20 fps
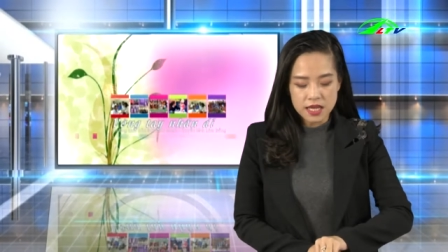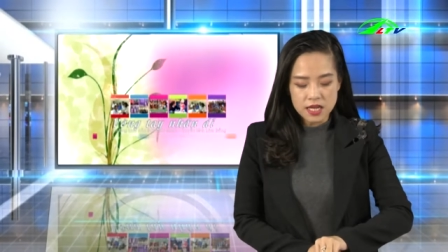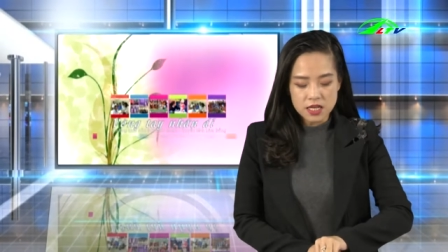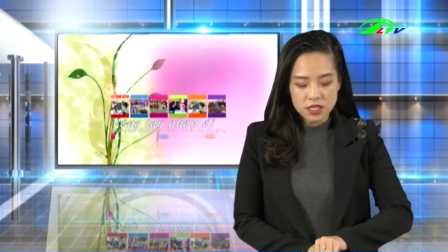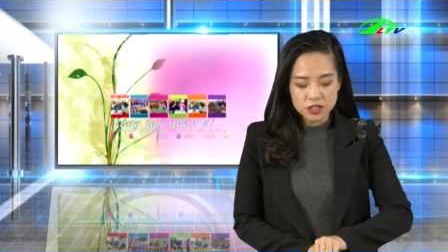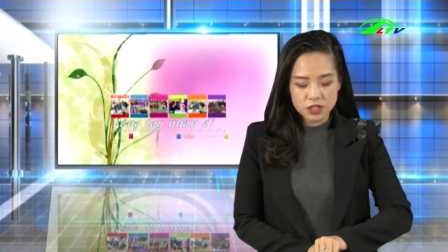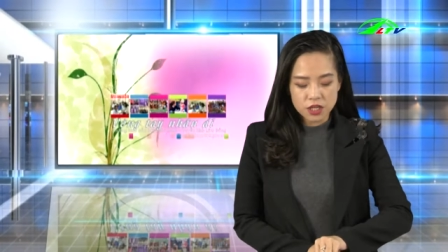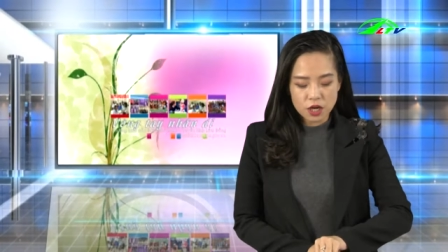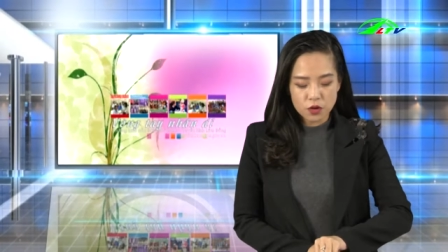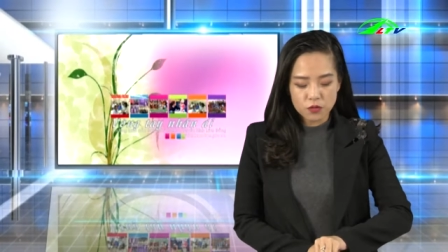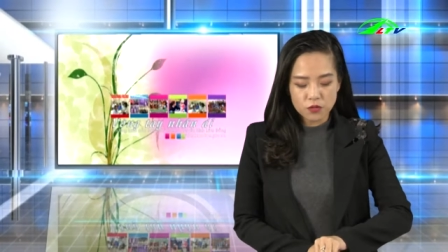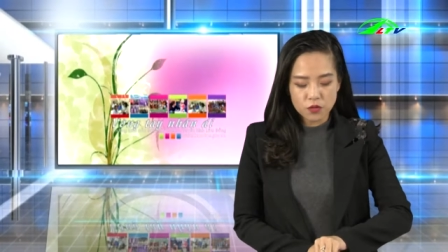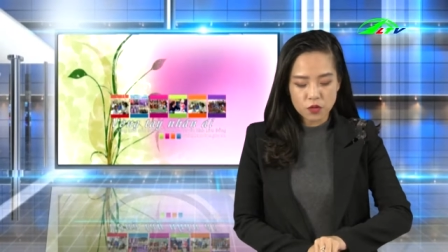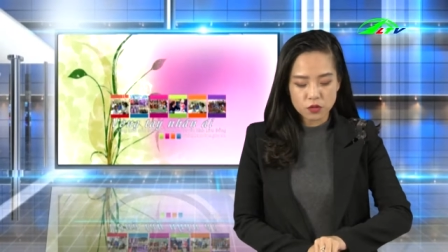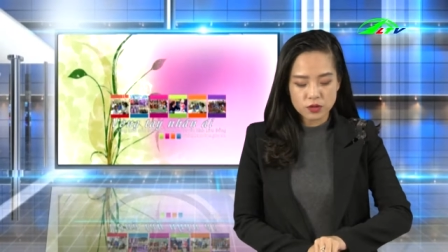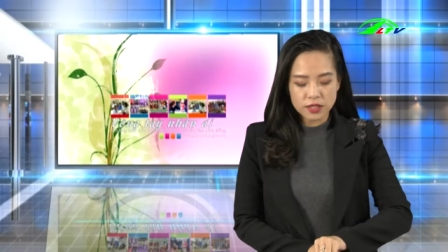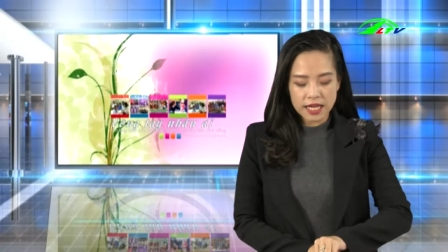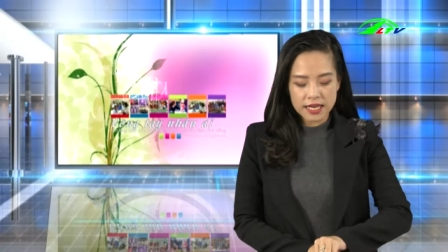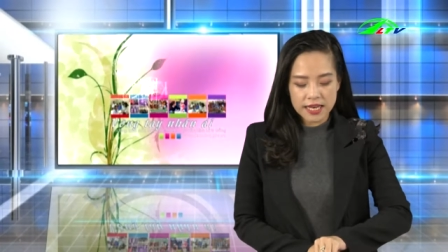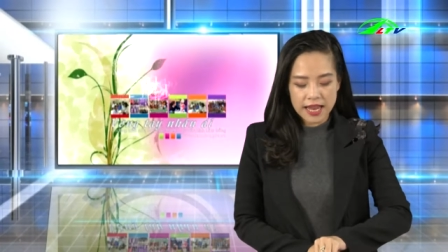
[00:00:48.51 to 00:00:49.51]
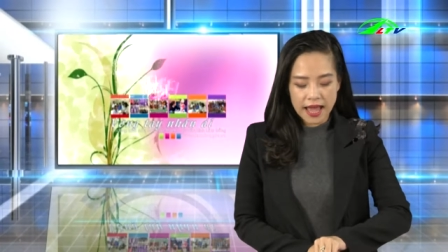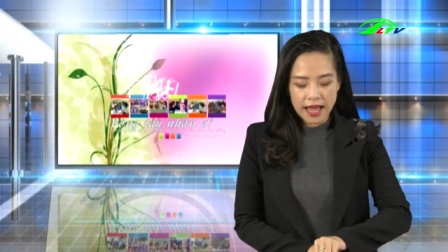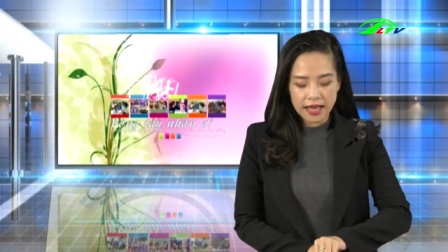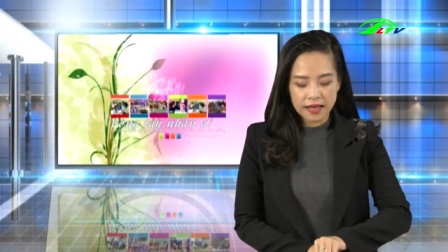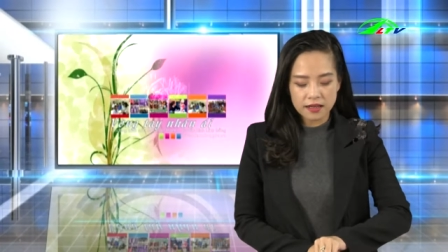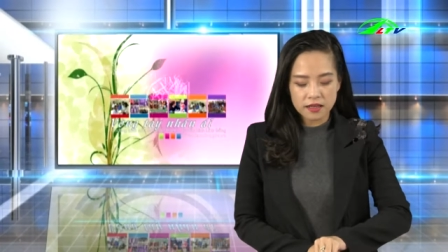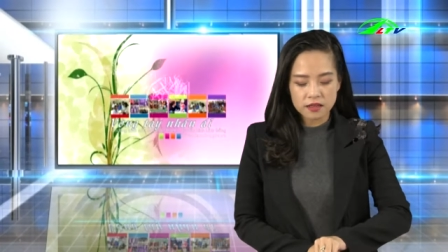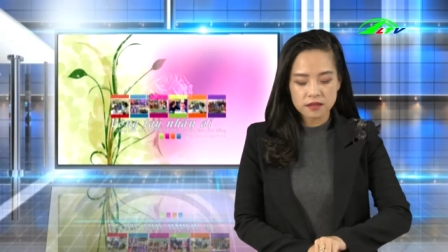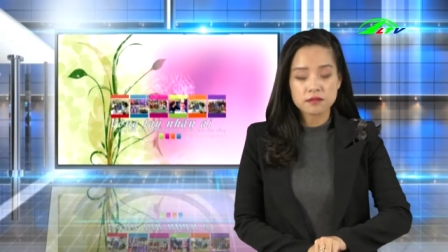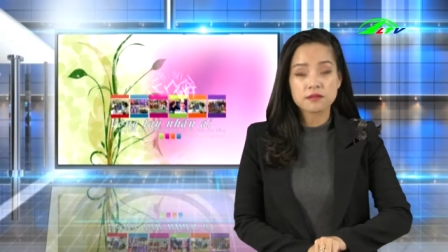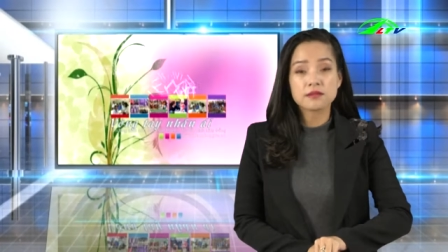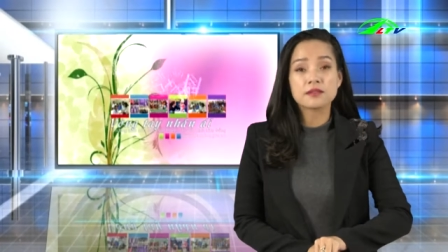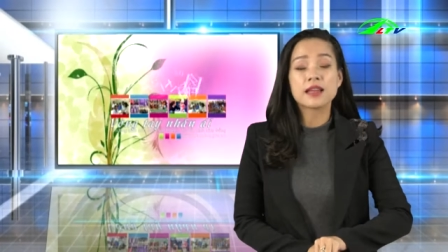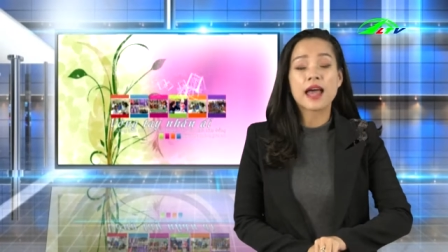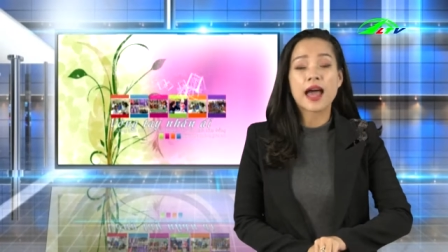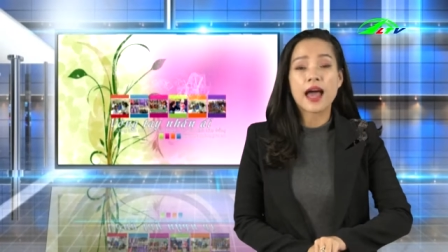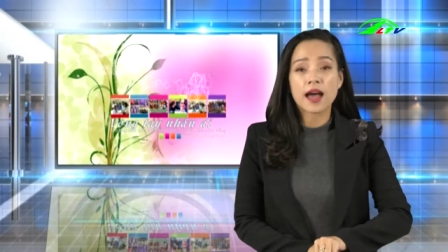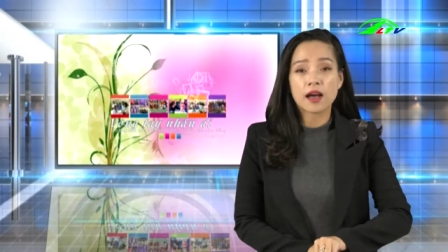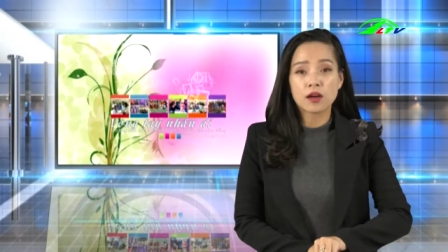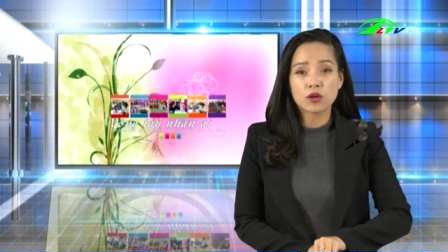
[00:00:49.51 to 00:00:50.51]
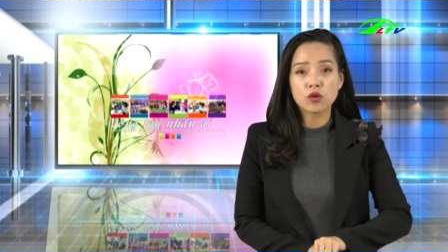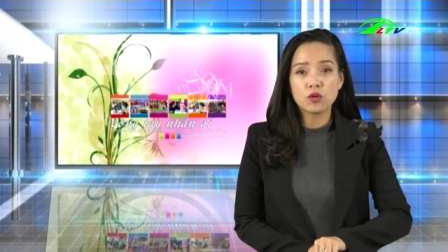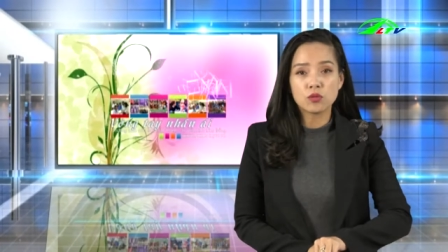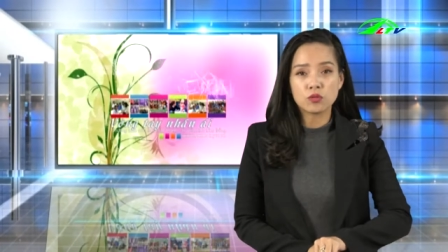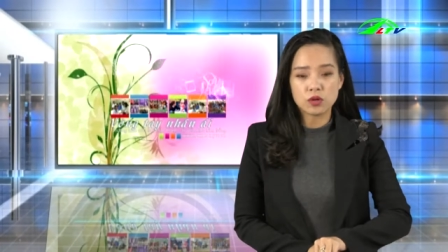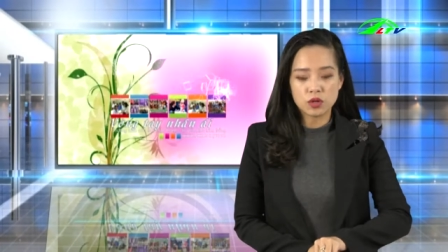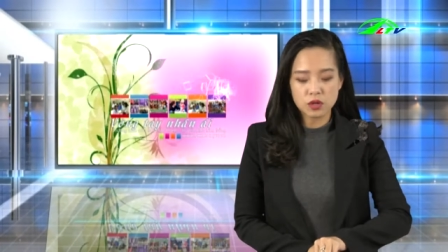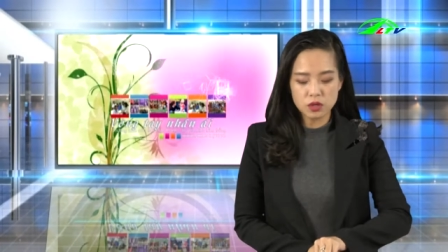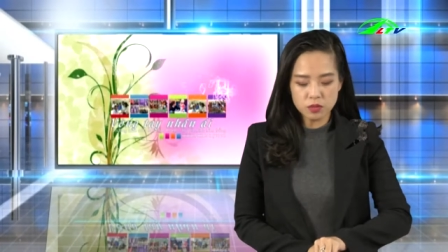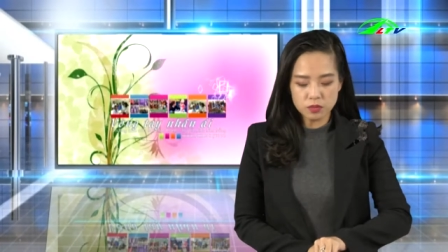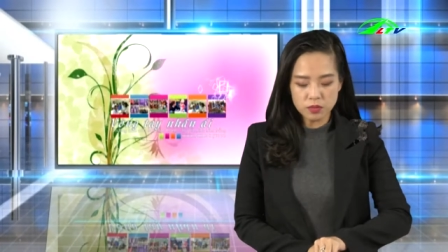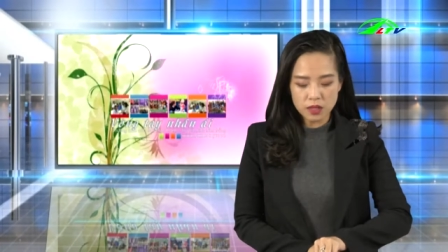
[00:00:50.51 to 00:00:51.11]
sau vụ tai nạn đã cùng lúc